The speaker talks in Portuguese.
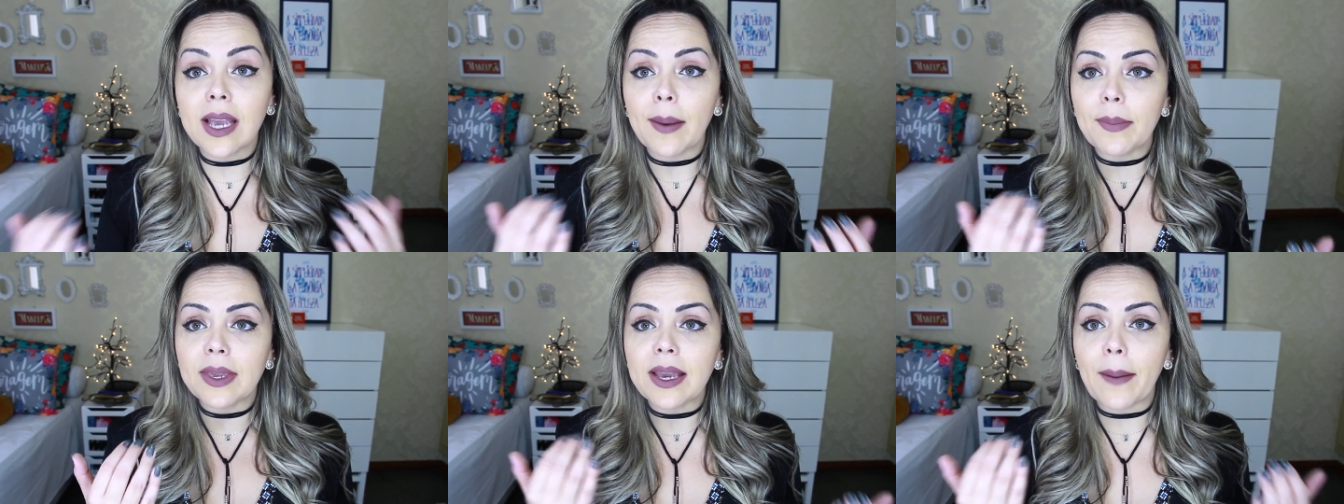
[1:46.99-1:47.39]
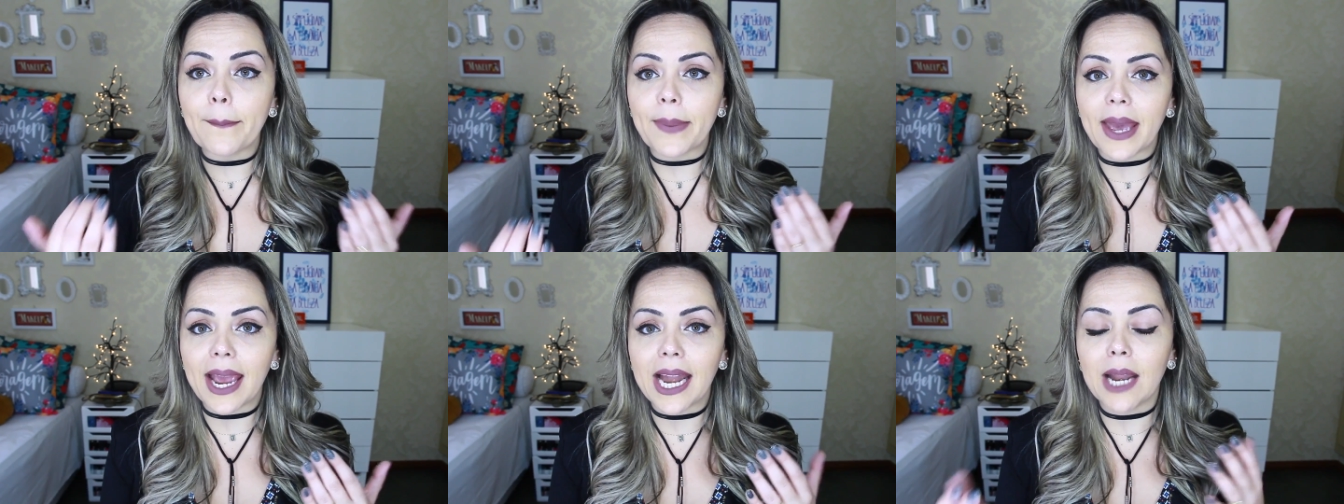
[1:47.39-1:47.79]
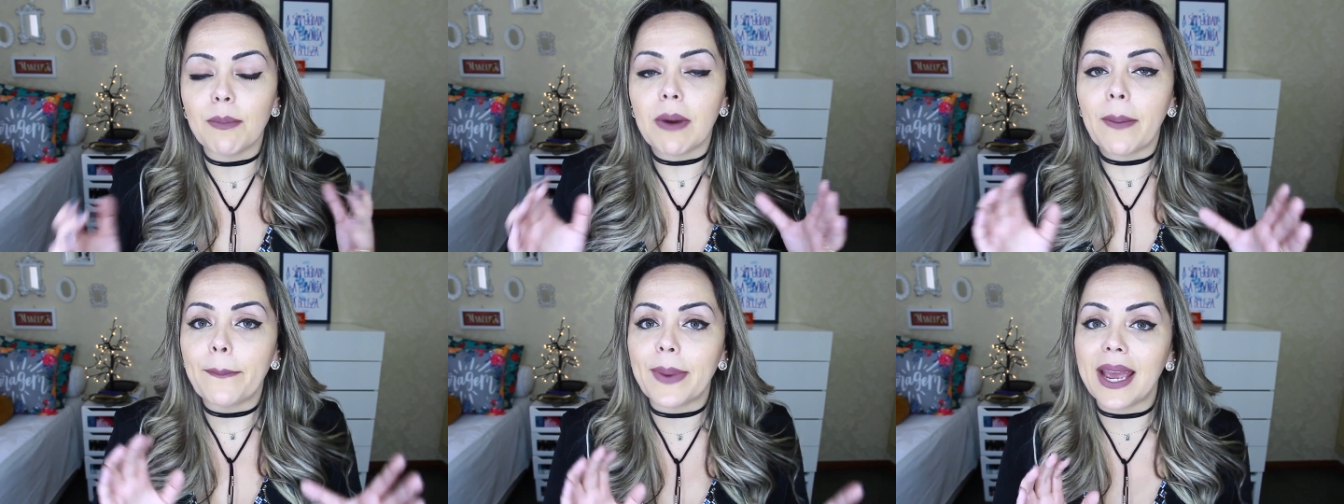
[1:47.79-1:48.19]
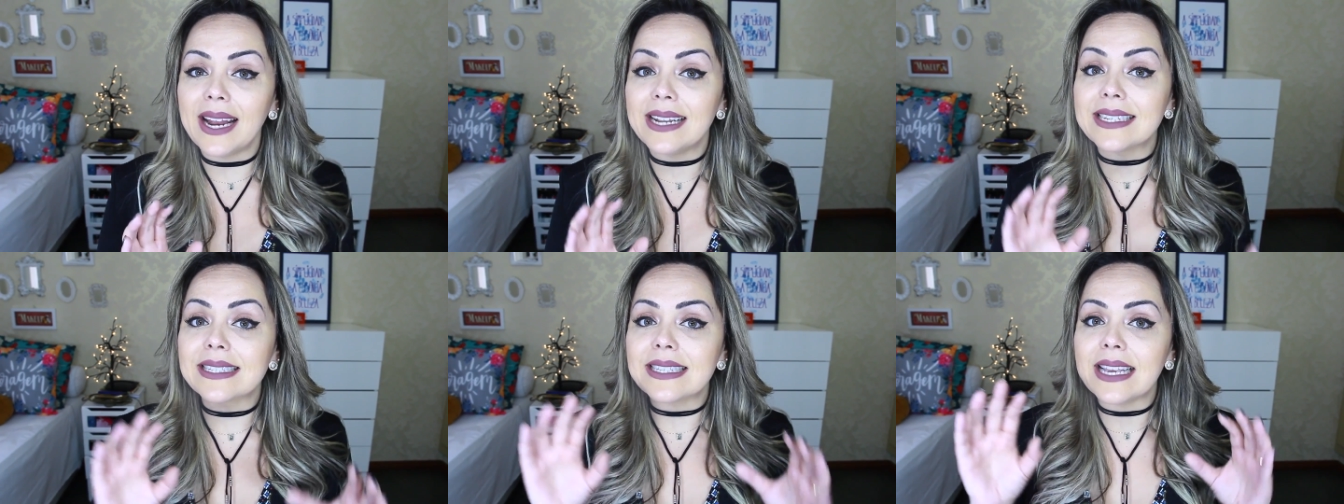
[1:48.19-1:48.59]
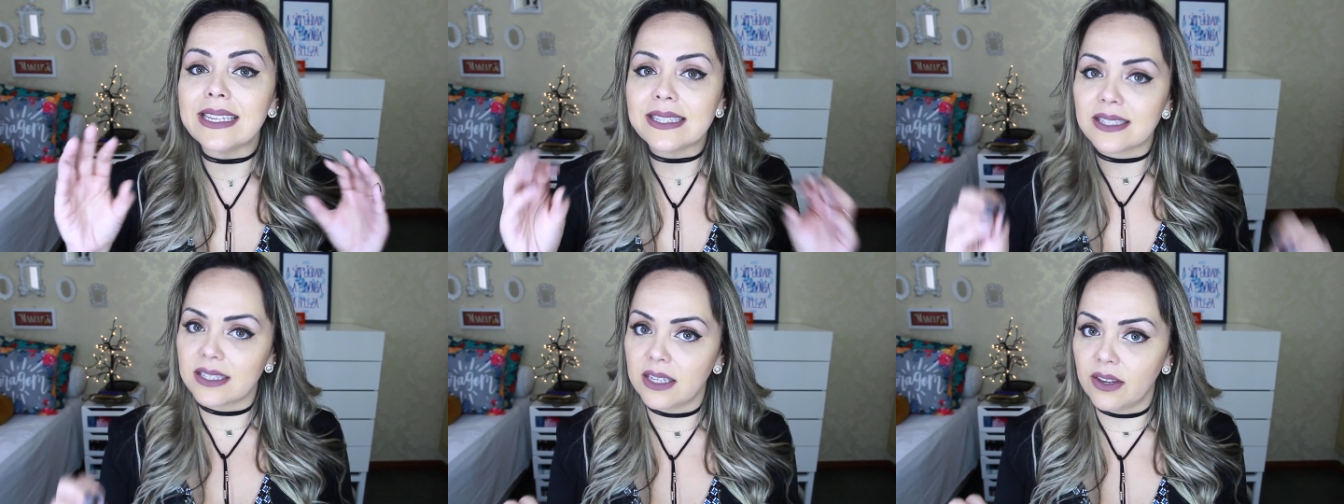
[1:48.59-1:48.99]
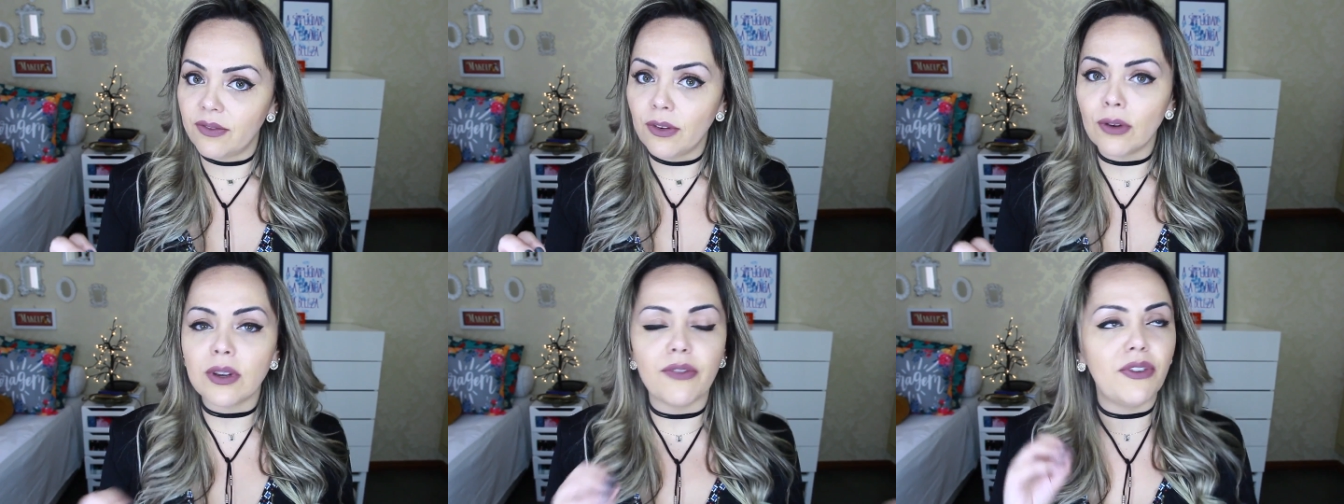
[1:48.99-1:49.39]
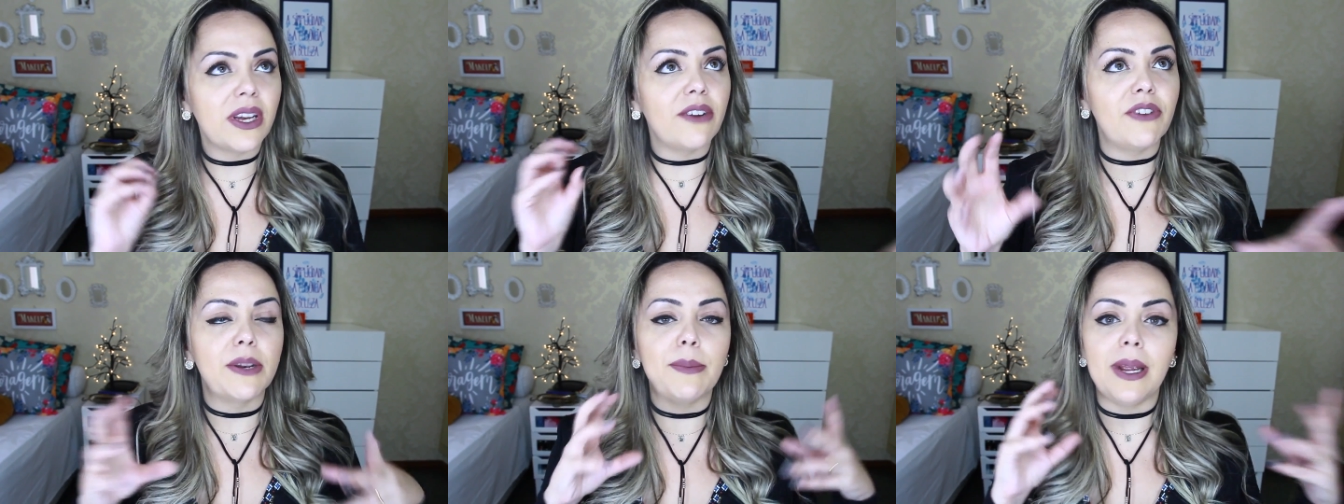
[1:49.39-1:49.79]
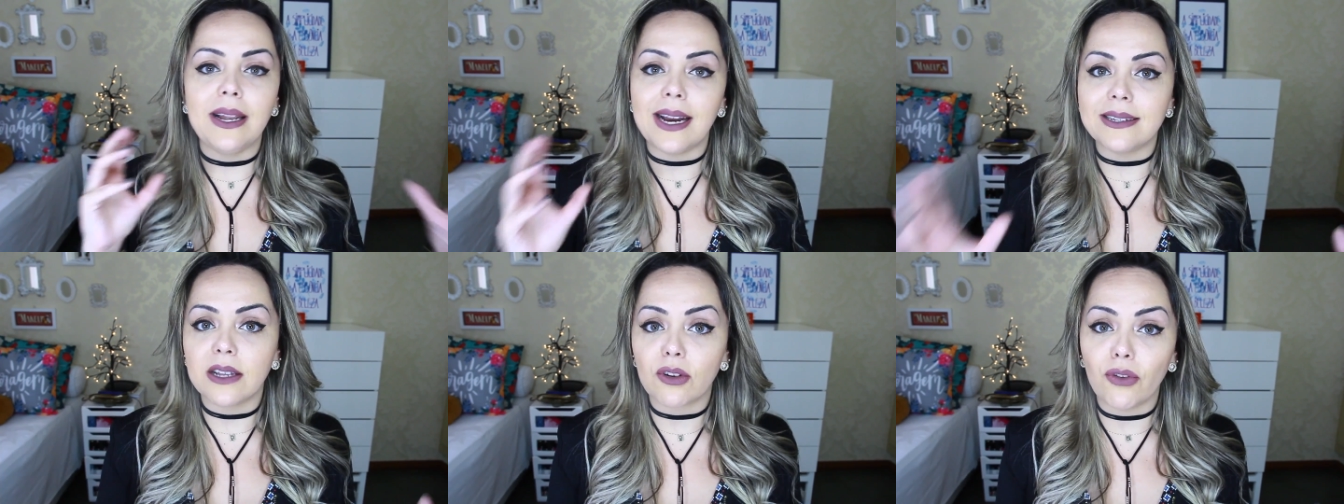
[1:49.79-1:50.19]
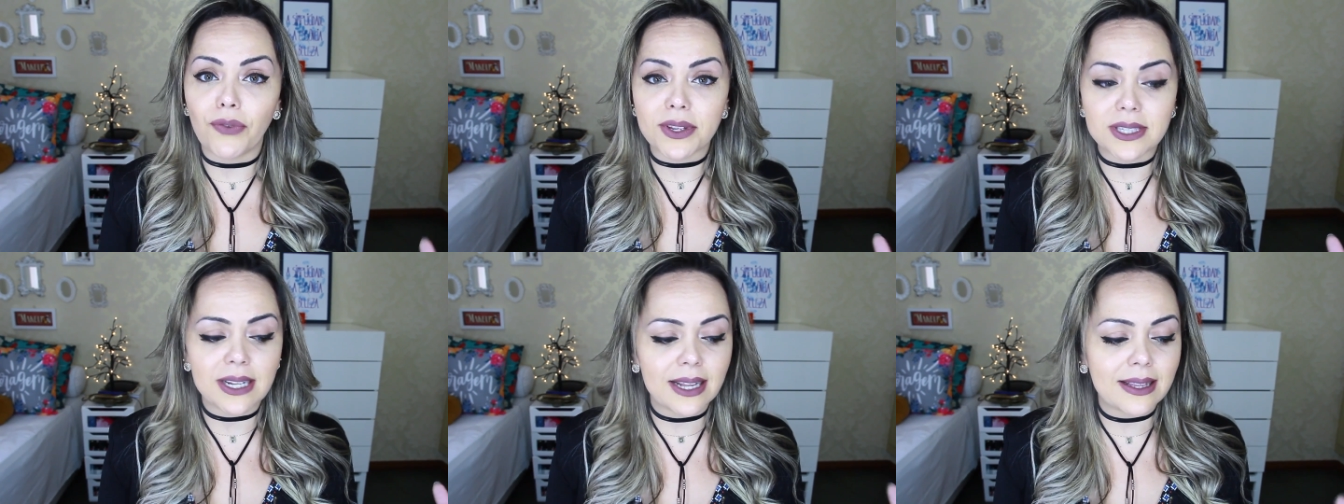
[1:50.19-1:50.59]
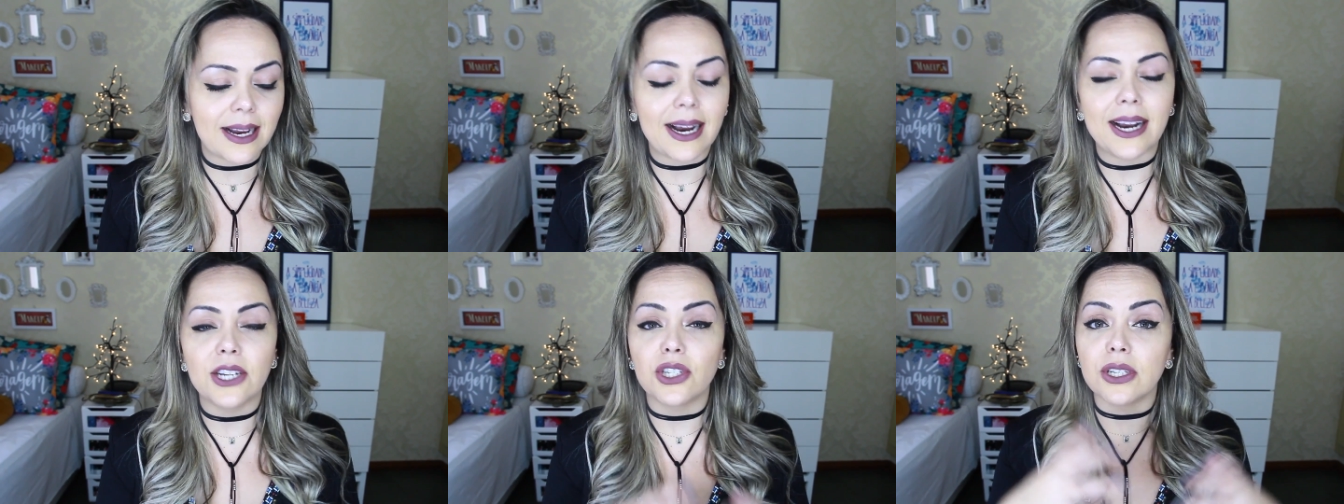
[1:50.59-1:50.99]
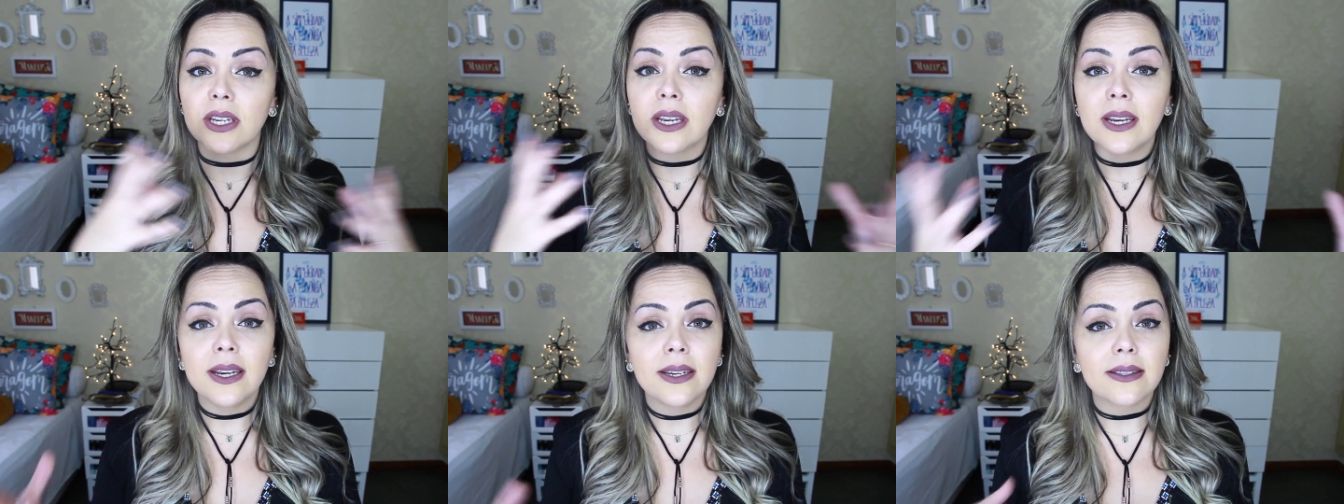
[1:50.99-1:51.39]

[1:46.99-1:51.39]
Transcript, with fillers: e a minha pele é uma pele sensível que fica avermelhada com facilidade,